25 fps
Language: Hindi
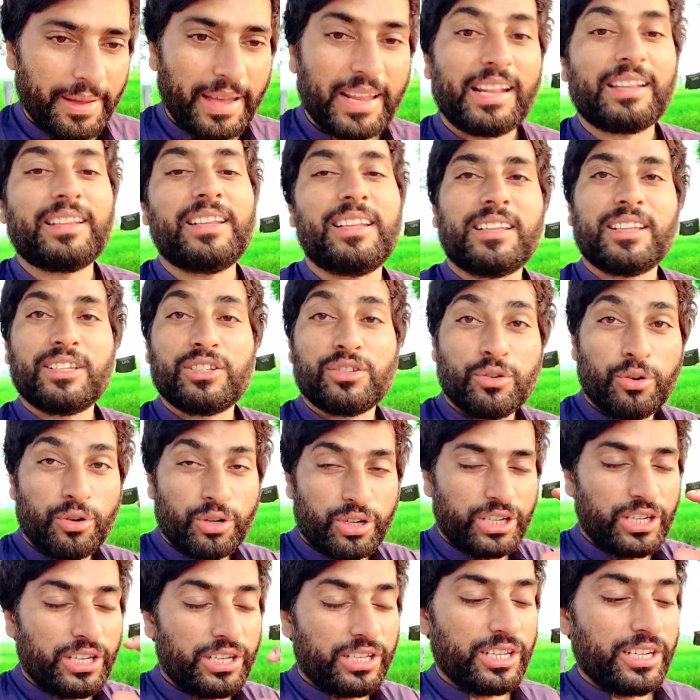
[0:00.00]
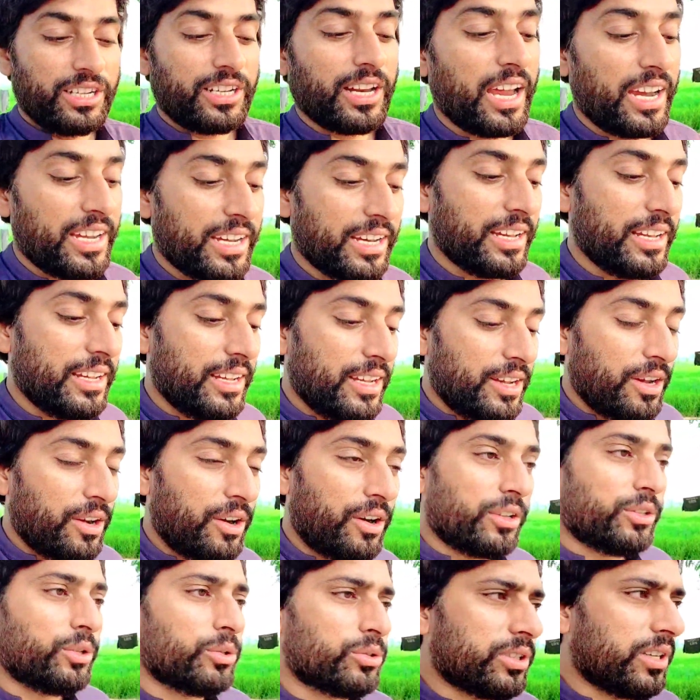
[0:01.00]
पैरा देते स्पोर्टी इनकी टाइट है
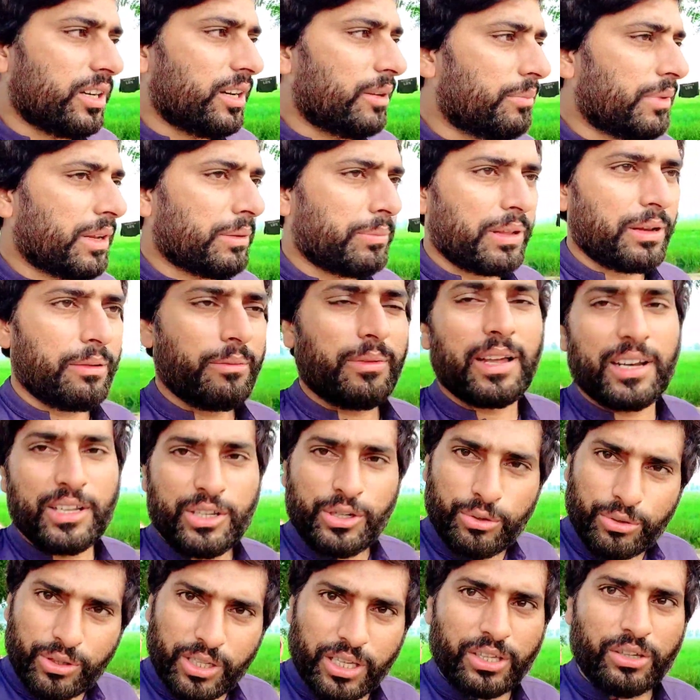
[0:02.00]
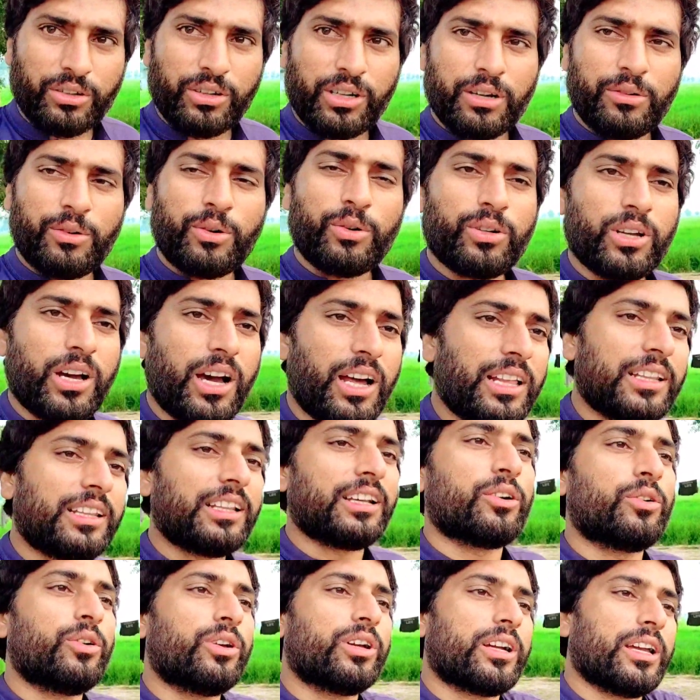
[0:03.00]
और दूसरे नंबर पर हमारी जूते जो है ना वो उठा
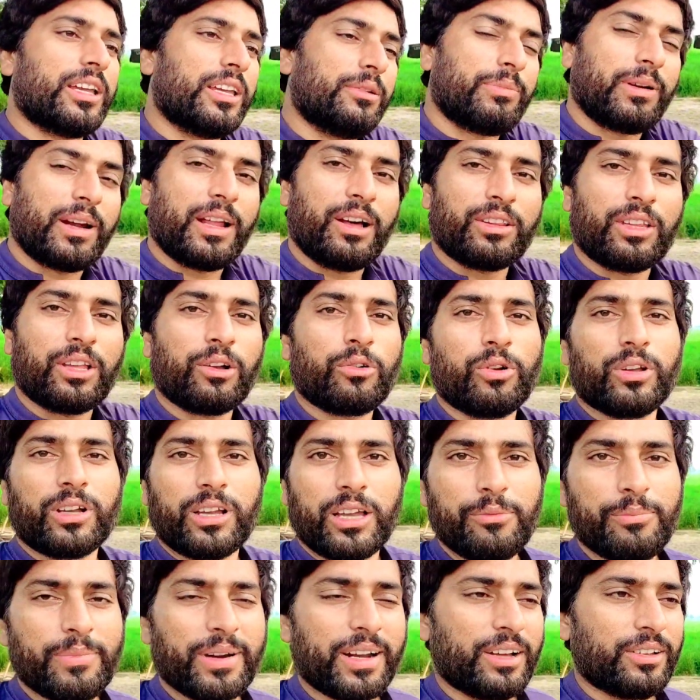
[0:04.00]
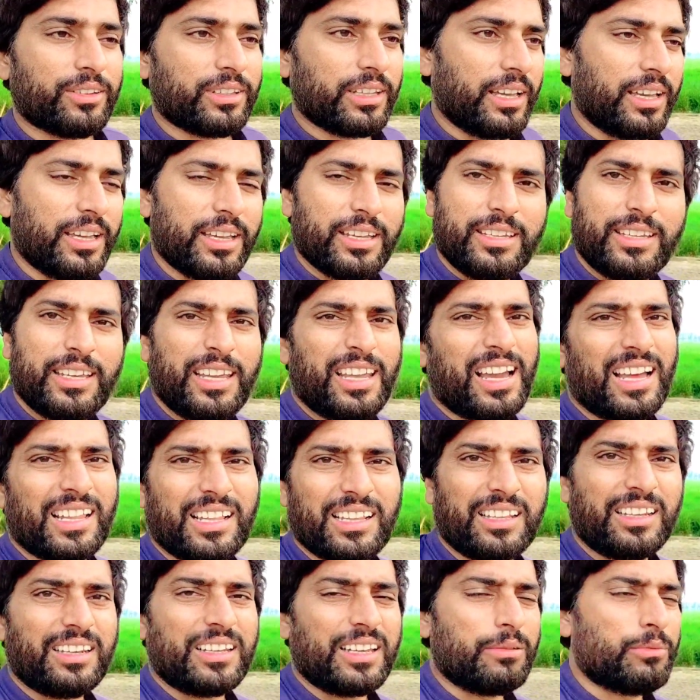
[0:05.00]
लेते हैं कोई कहीं पड़ा होता है कोई कहीं पड़ा होता है ये
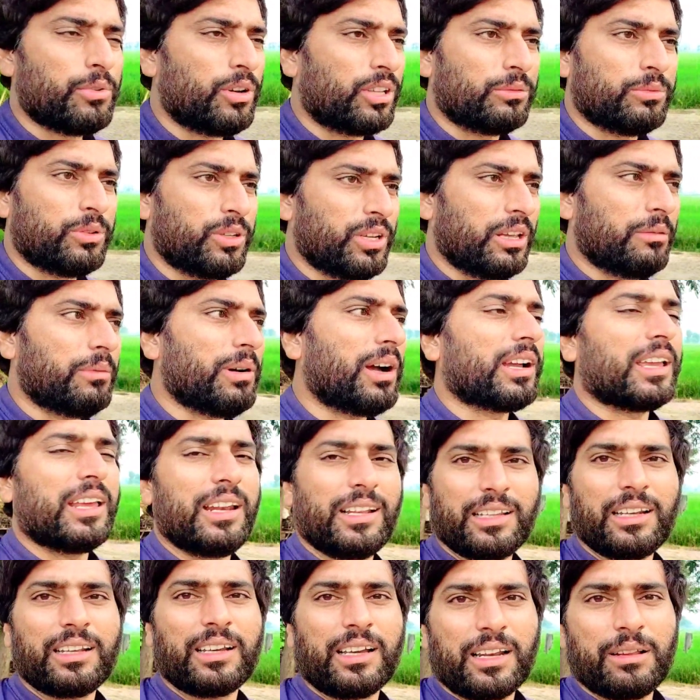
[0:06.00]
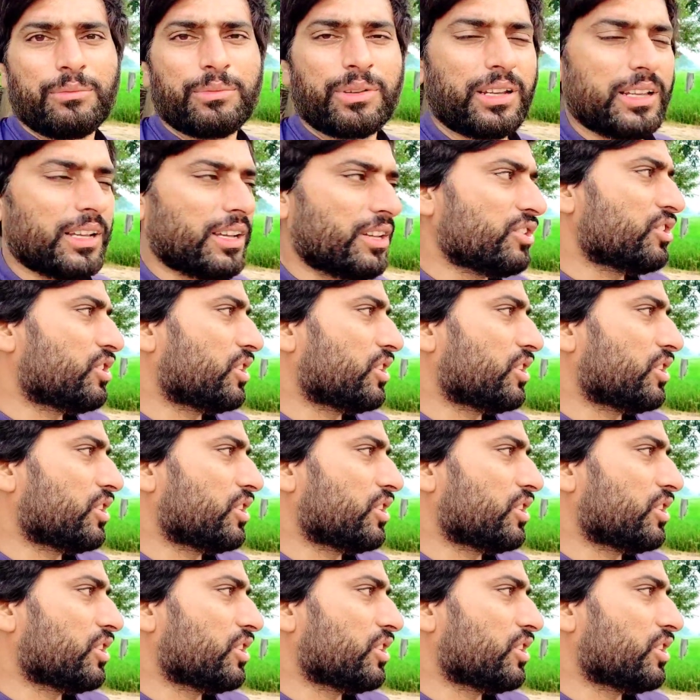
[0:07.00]
आदत इनकी बहुत बुरी है बाकी अल्लाह ताला करम करेगा